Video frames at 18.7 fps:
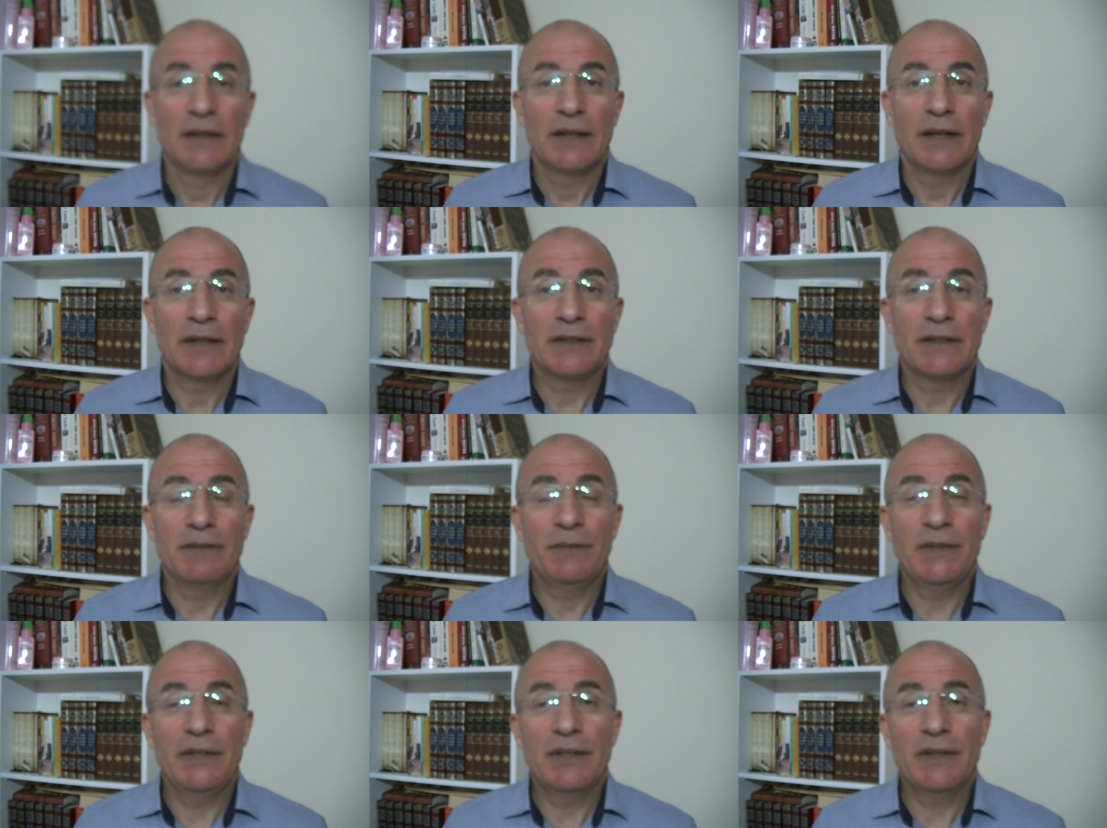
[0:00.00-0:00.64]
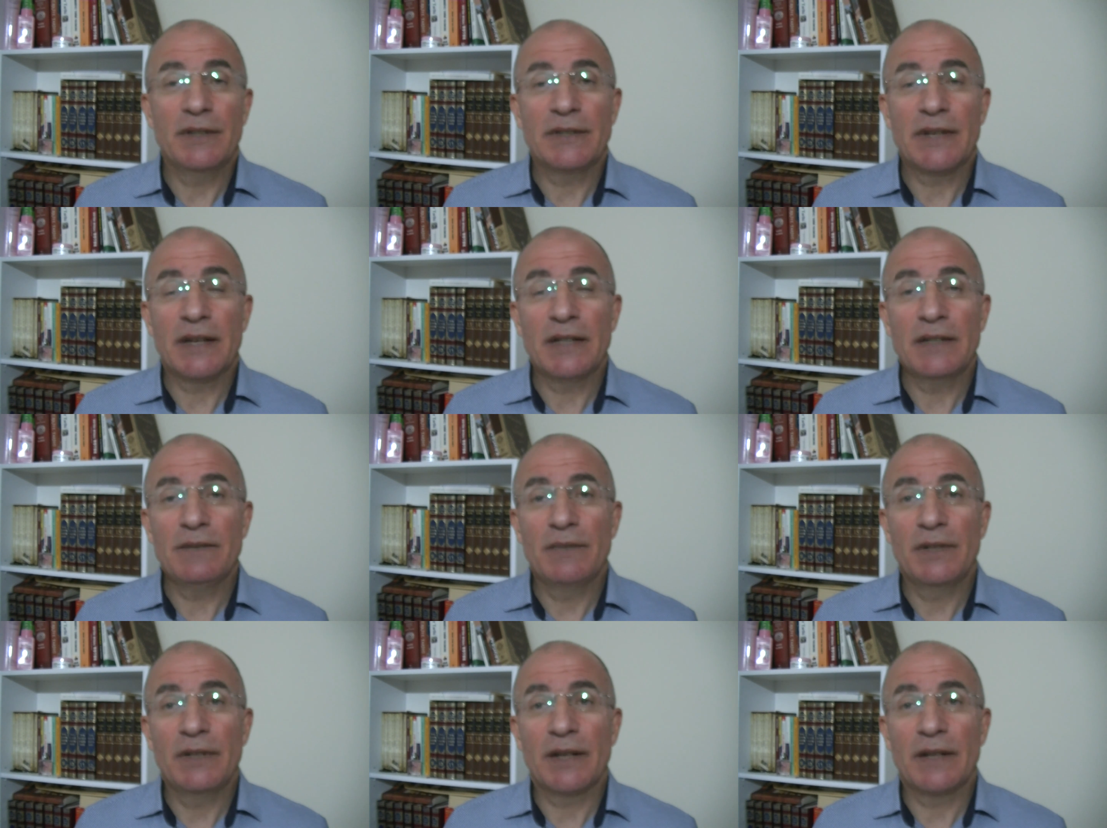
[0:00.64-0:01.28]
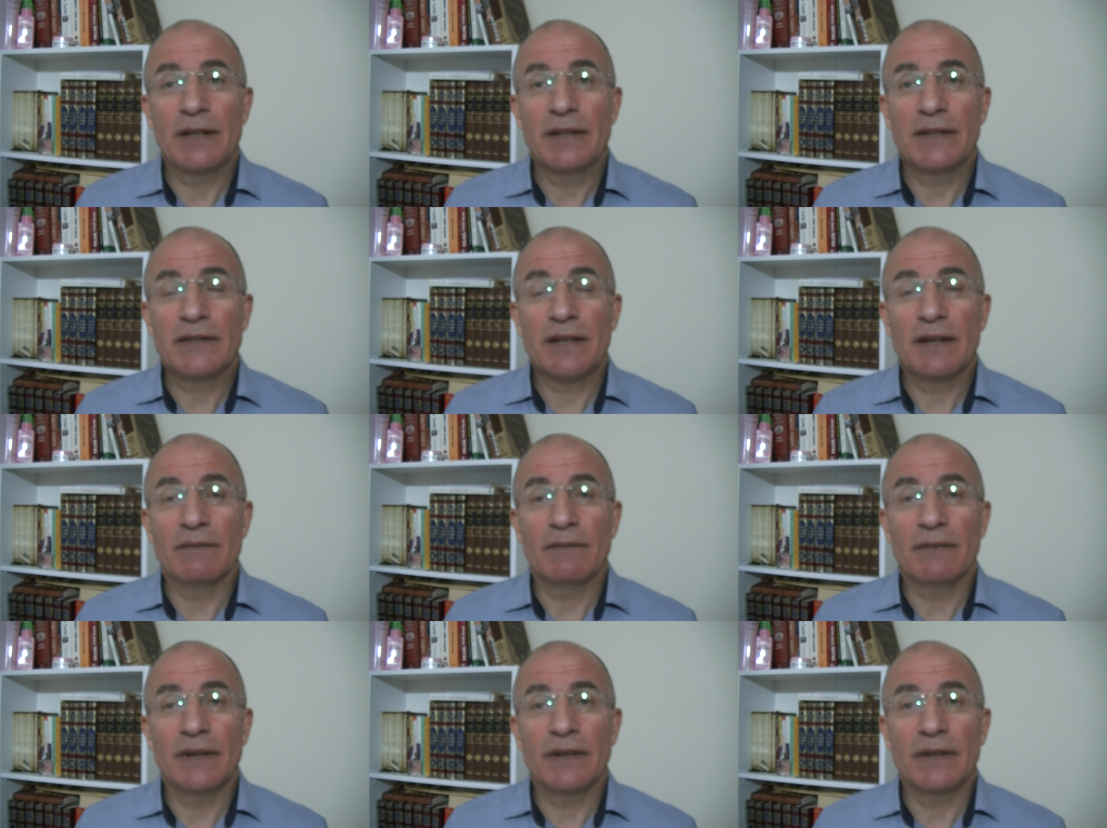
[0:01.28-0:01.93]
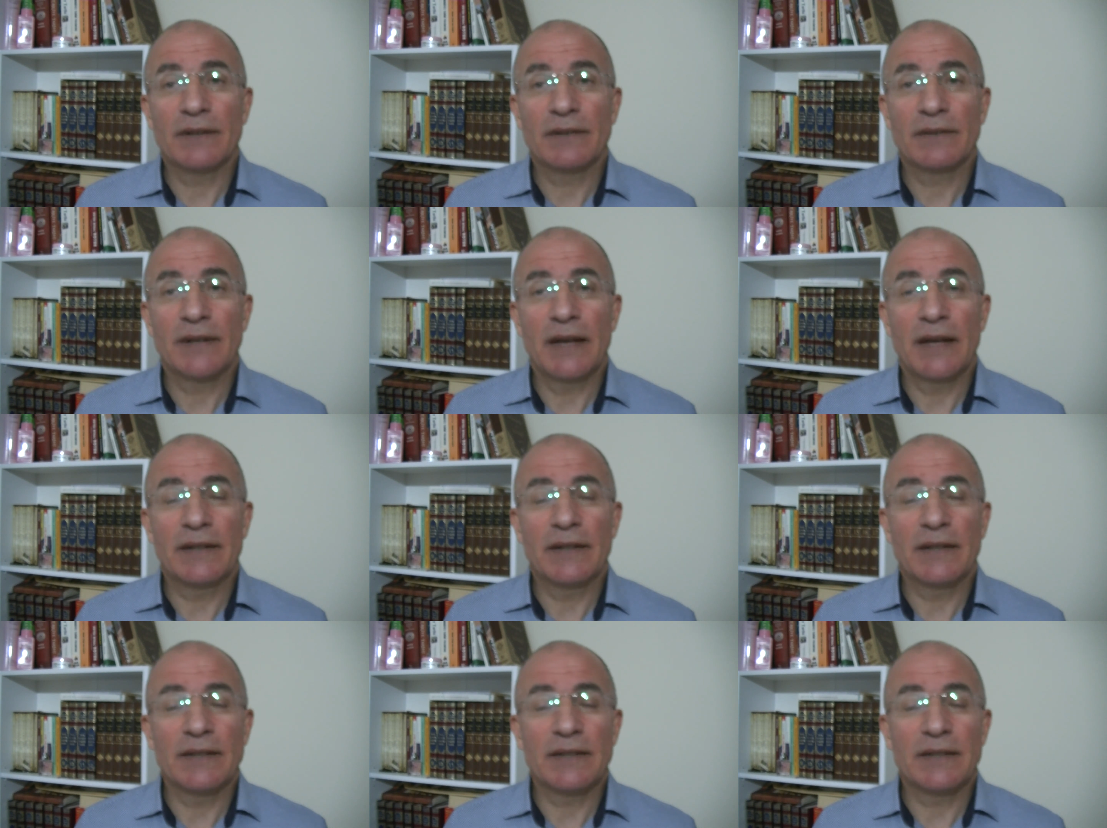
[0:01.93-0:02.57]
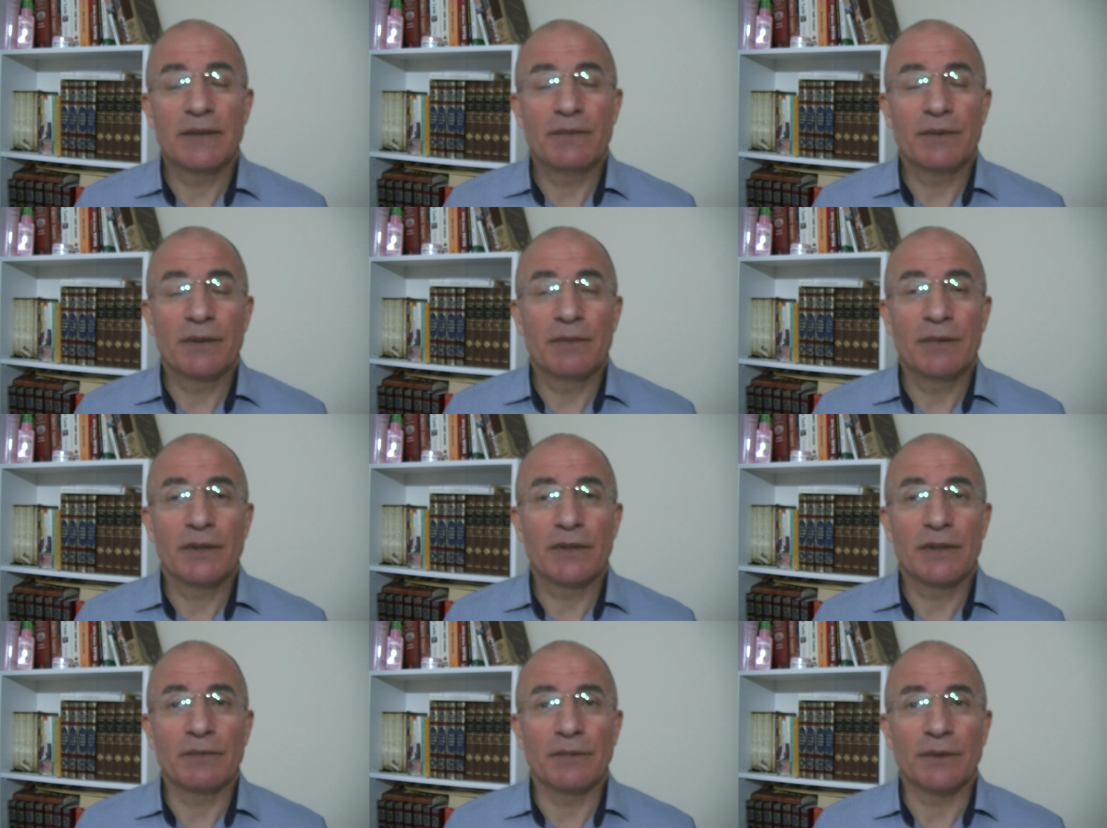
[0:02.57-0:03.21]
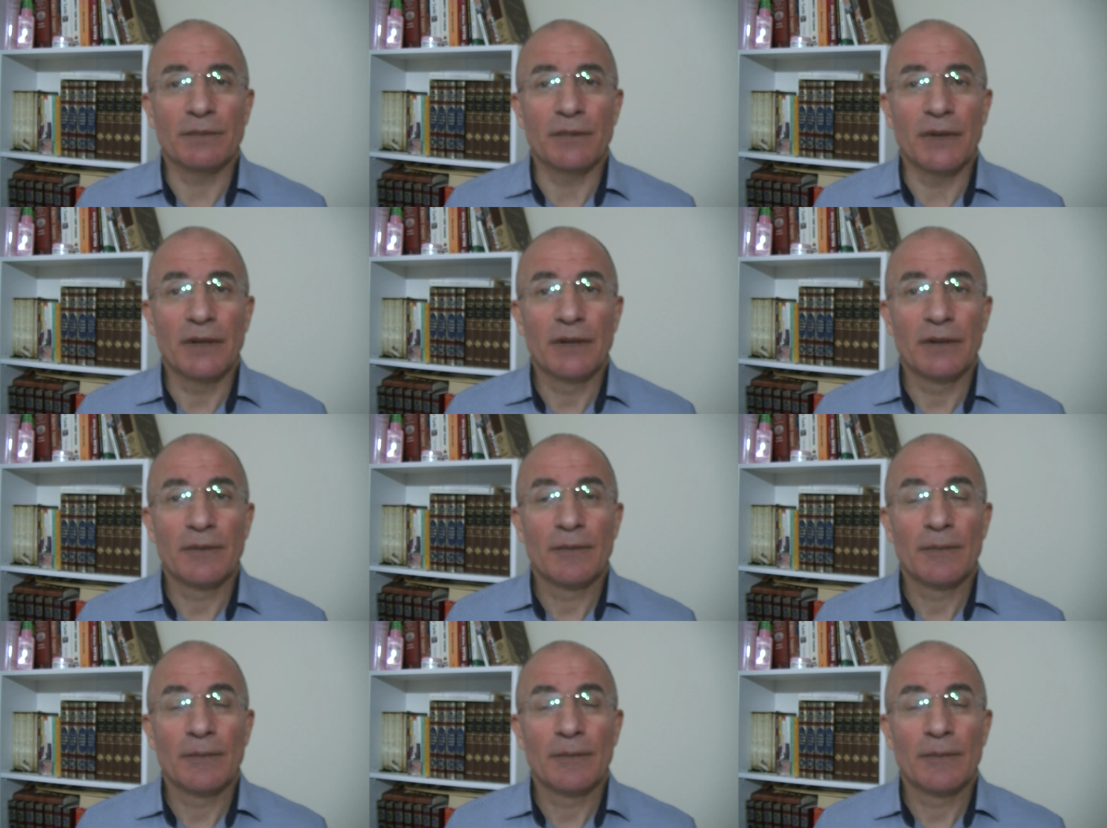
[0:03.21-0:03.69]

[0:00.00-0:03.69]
E şimdi 7-8 milyar insan var. Herkes kim kime tımtıma.